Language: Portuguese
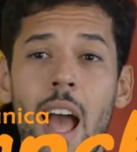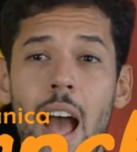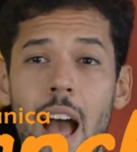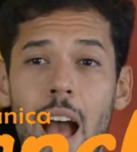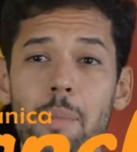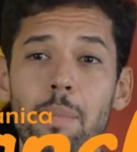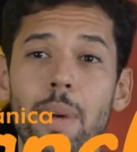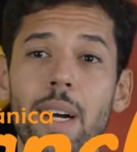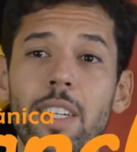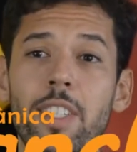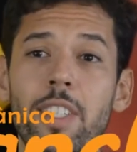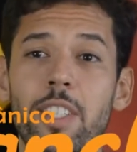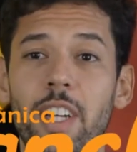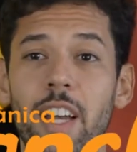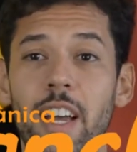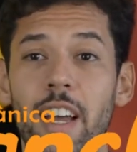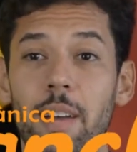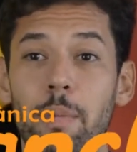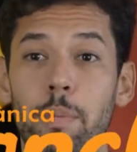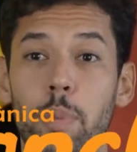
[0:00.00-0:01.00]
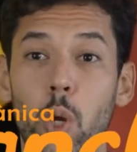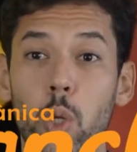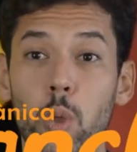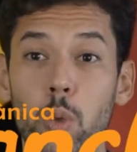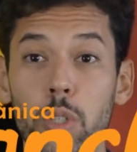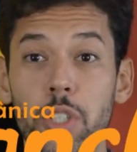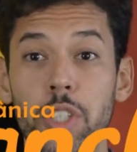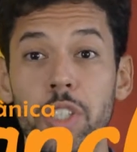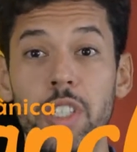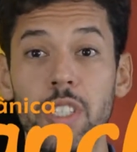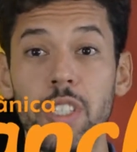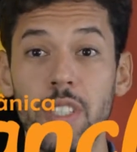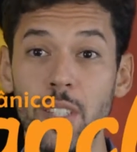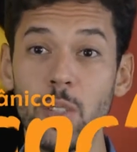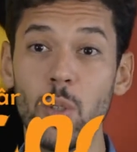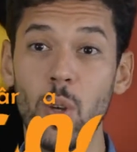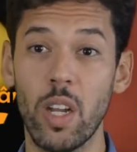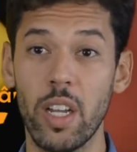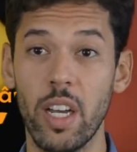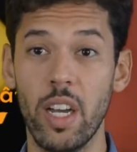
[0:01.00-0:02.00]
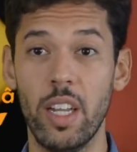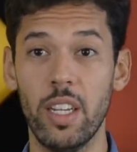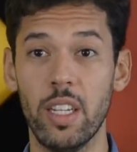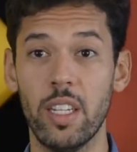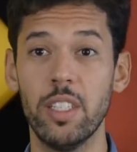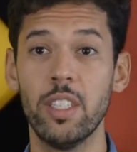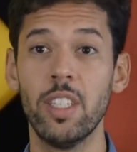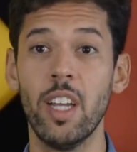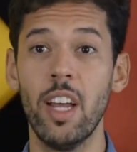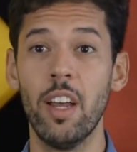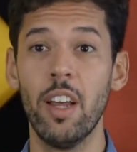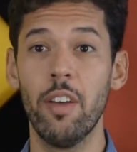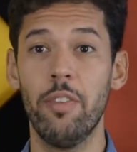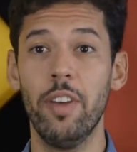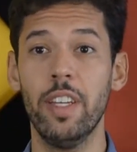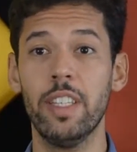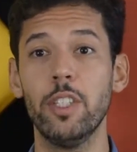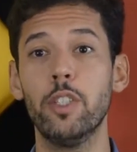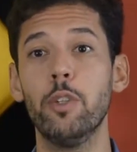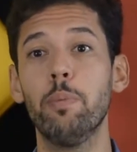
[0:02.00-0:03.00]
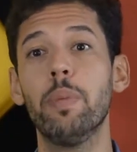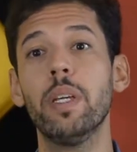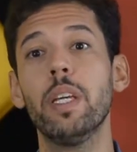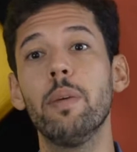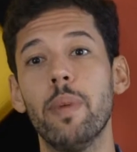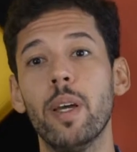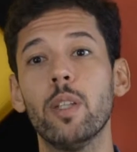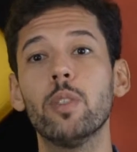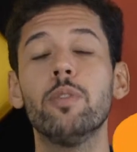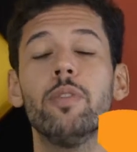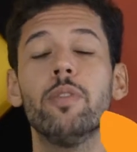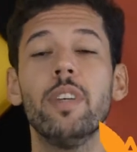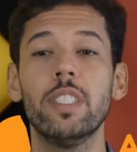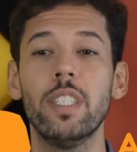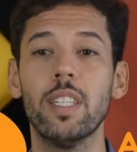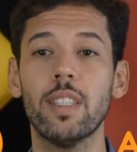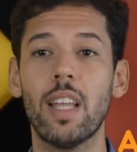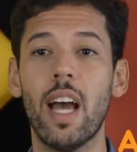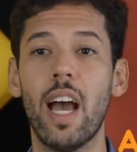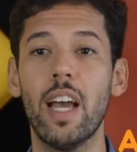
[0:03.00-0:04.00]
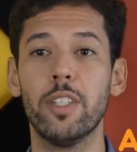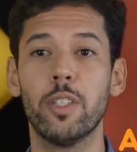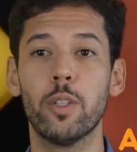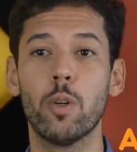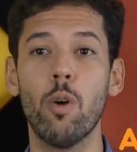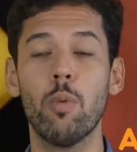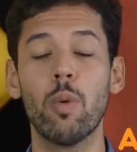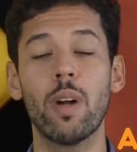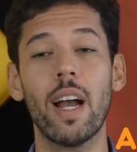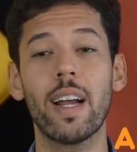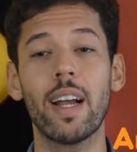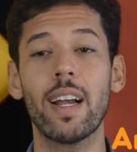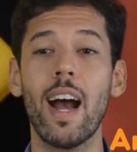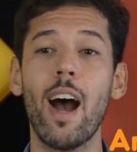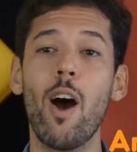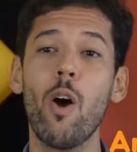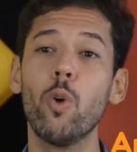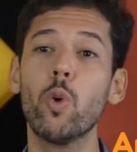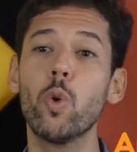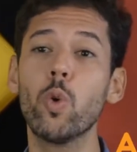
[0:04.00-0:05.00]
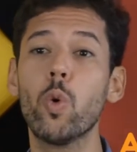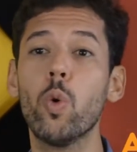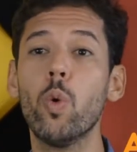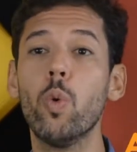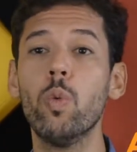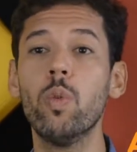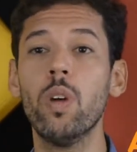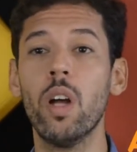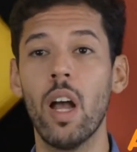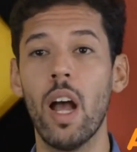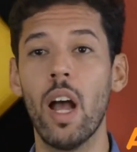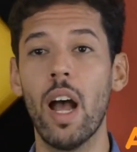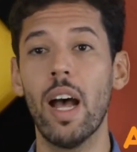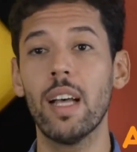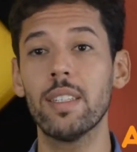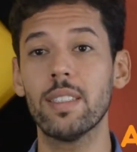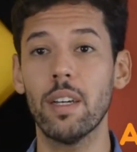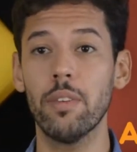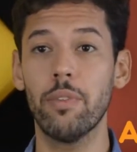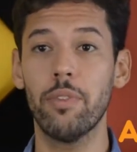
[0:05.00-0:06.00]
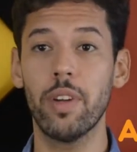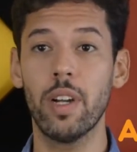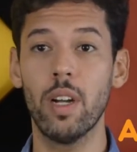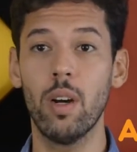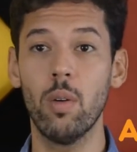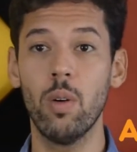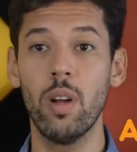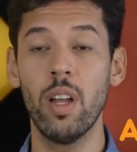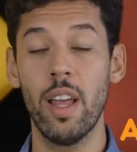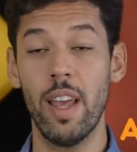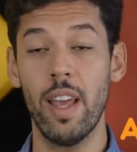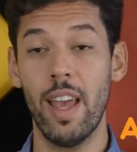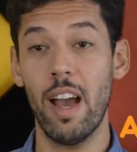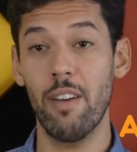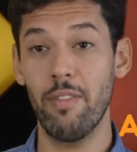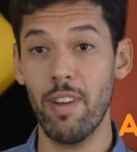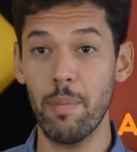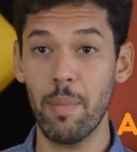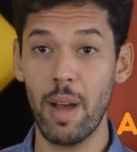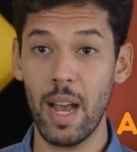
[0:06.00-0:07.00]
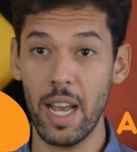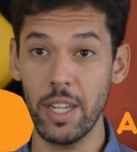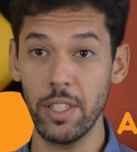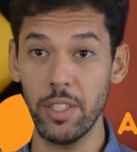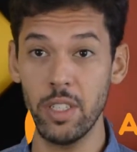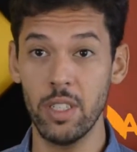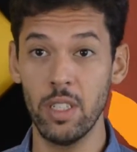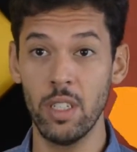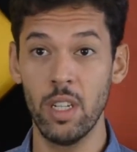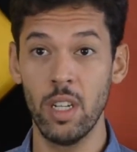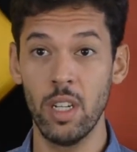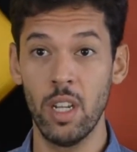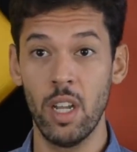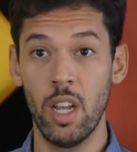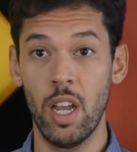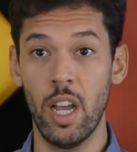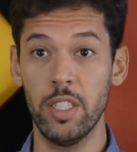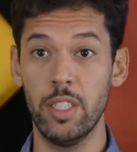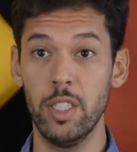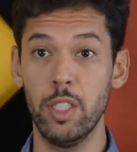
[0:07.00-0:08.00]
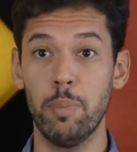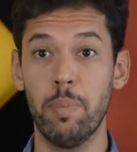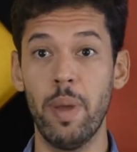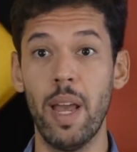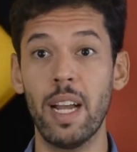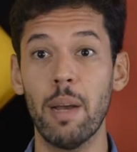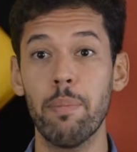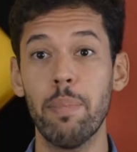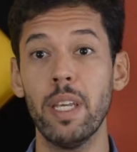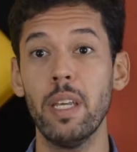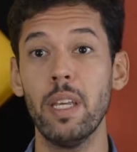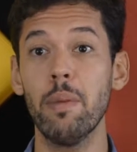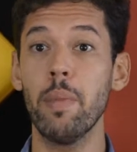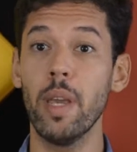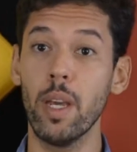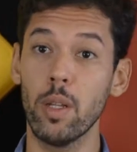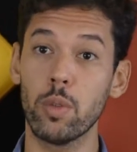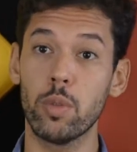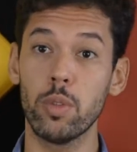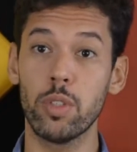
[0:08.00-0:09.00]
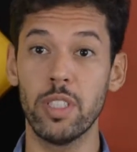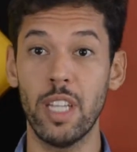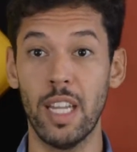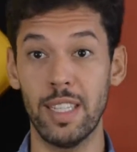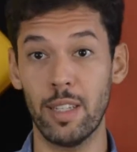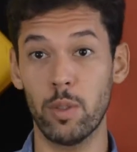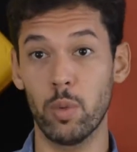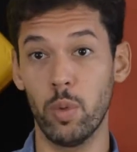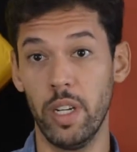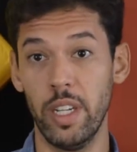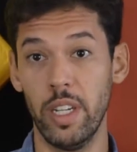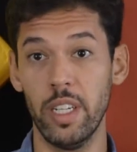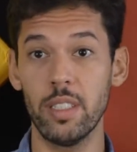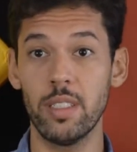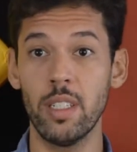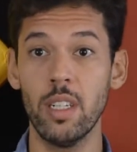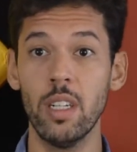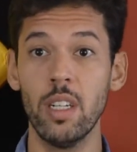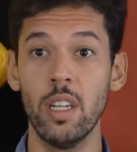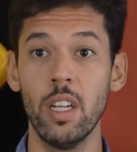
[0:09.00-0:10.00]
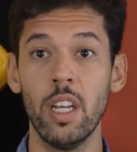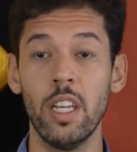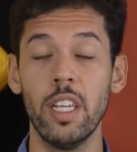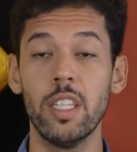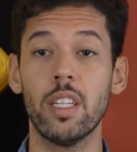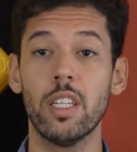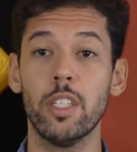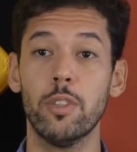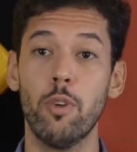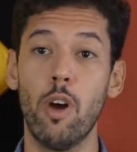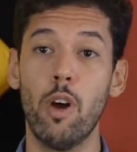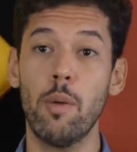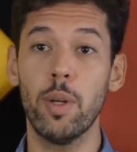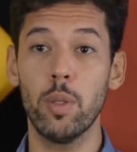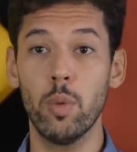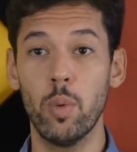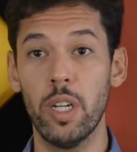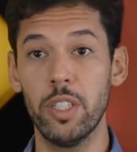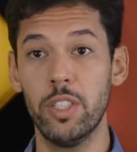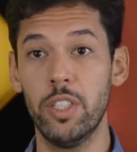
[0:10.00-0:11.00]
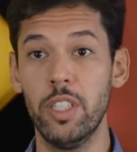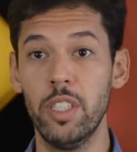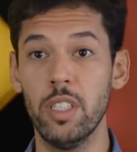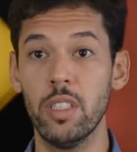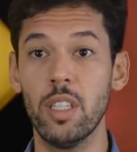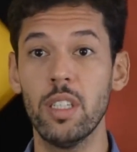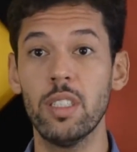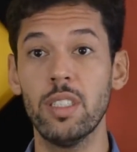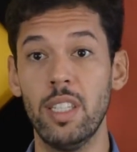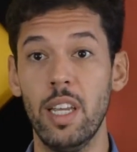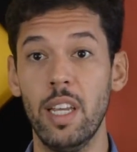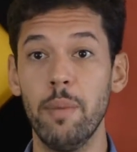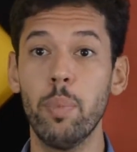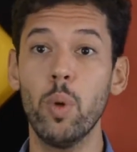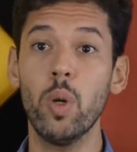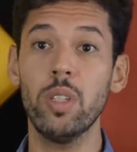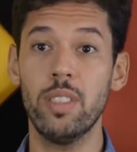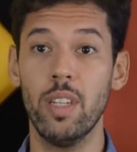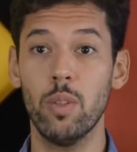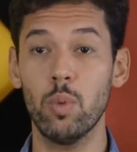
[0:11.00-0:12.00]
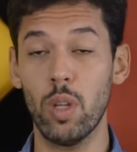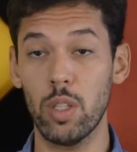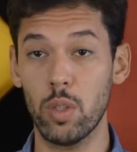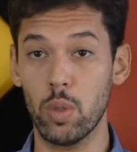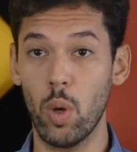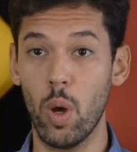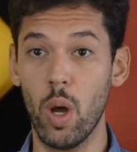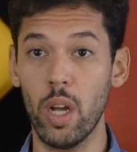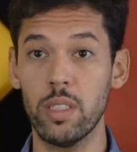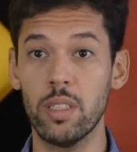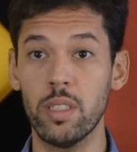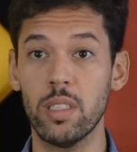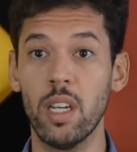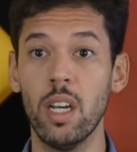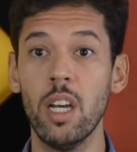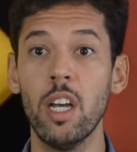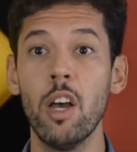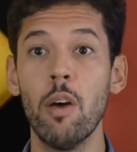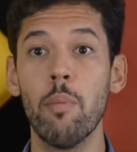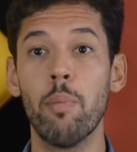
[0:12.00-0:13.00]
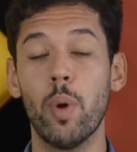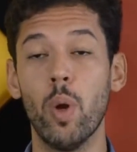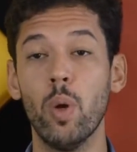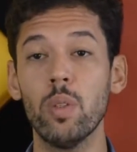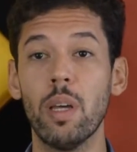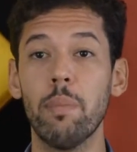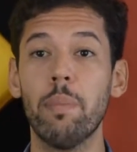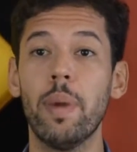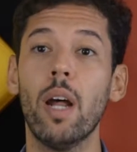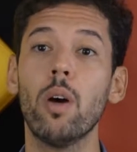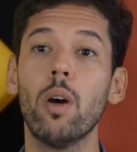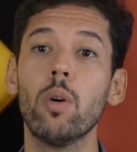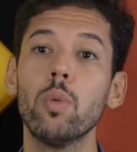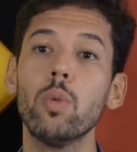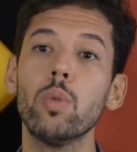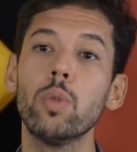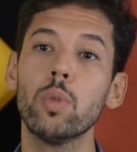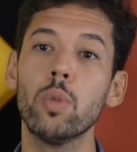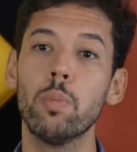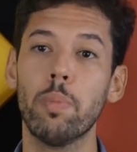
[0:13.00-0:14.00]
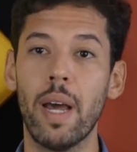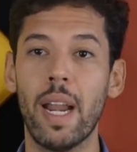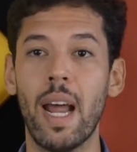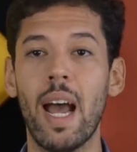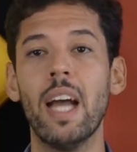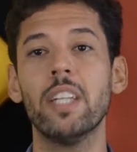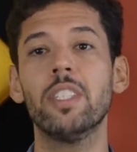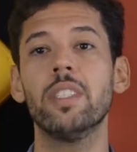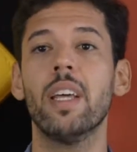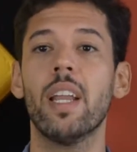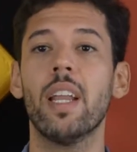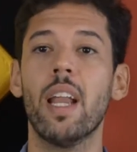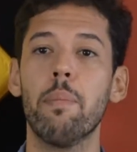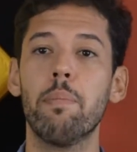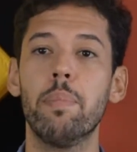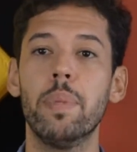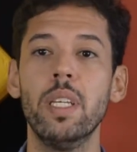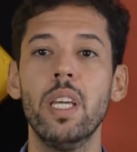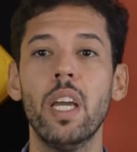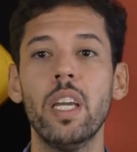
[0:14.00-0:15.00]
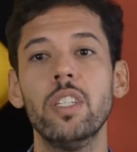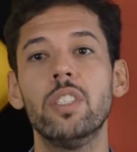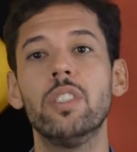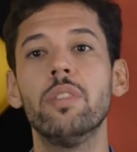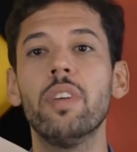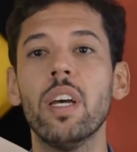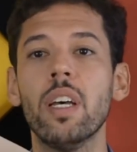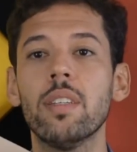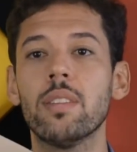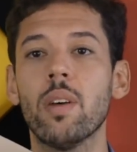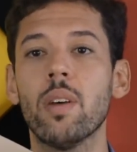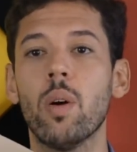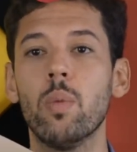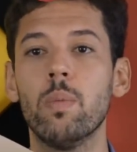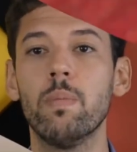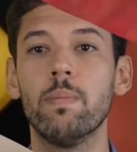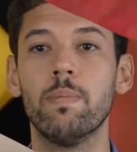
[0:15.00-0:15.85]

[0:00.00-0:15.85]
A Mancha produz tintas orgânicas feitas de pigmentos vegetais, como cacau, urucum, açafrão, erva mate. A gente pega pigmentos da natureza e transforma numa tinta 100% atóxica, pronta para uso para arte, terapia e diversão.